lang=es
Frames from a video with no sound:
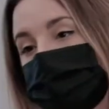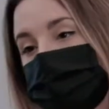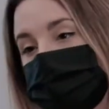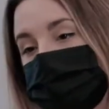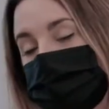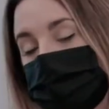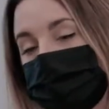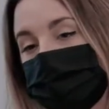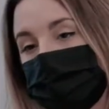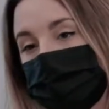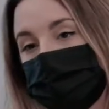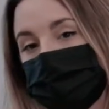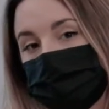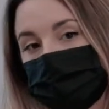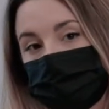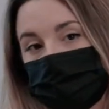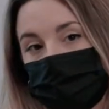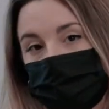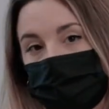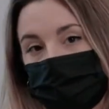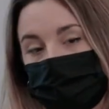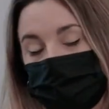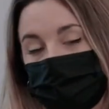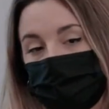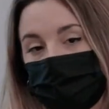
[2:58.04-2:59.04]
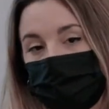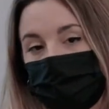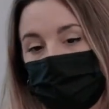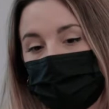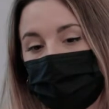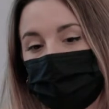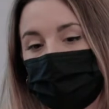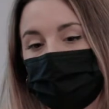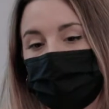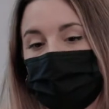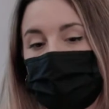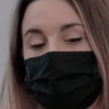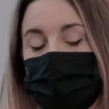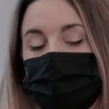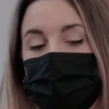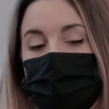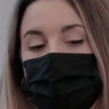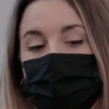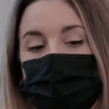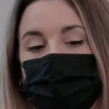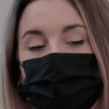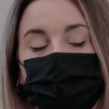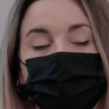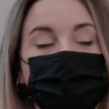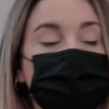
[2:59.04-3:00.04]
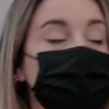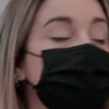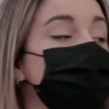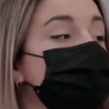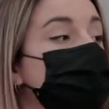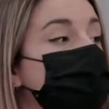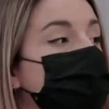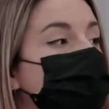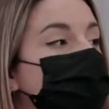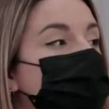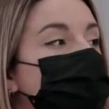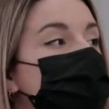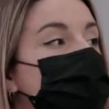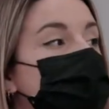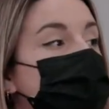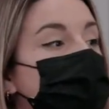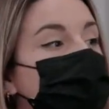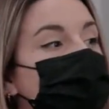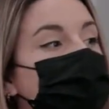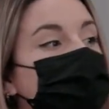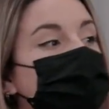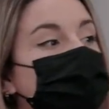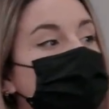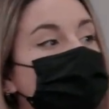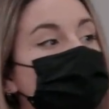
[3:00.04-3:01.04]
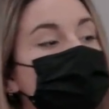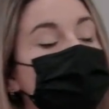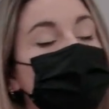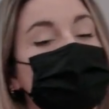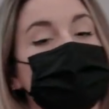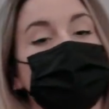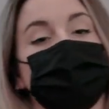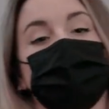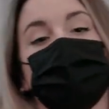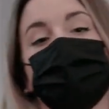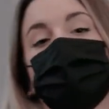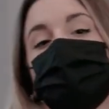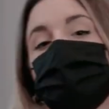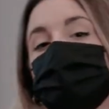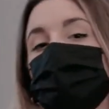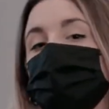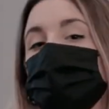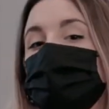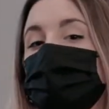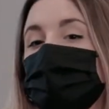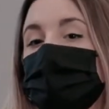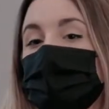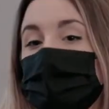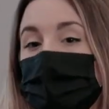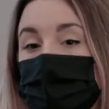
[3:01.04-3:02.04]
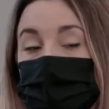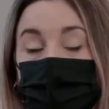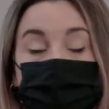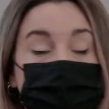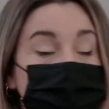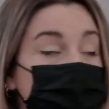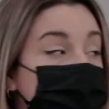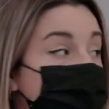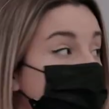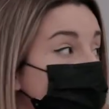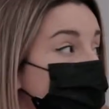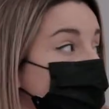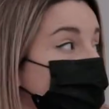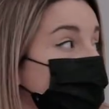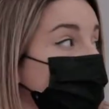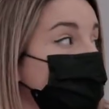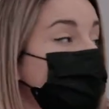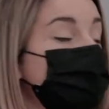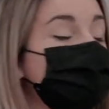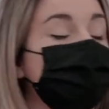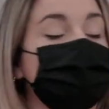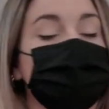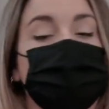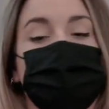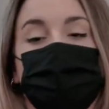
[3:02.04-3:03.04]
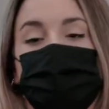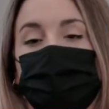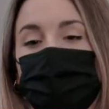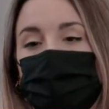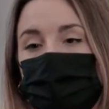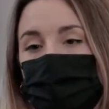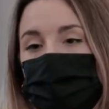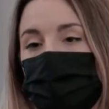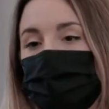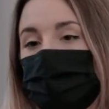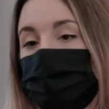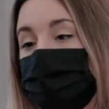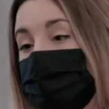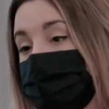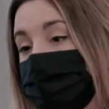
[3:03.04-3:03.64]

restaurantes en la ciudad y contamos que en un 65% de estos eh,